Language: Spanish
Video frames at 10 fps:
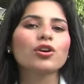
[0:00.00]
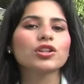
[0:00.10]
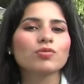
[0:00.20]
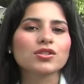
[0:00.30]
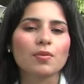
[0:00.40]
A
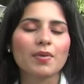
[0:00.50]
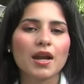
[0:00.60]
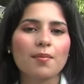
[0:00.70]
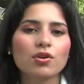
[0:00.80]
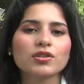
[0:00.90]
continuación
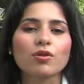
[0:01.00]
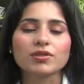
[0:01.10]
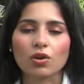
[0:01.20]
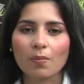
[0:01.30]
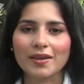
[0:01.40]
veremos a
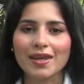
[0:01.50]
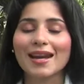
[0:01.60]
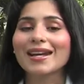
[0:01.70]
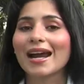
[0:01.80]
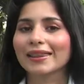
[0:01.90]
nuestra
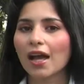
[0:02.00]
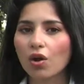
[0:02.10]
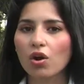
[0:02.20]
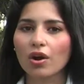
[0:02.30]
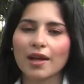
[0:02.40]
compañera
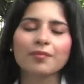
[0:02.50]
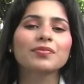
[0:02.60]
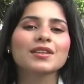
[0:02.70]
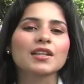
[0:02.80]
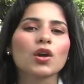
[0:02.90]
Narda Góngora,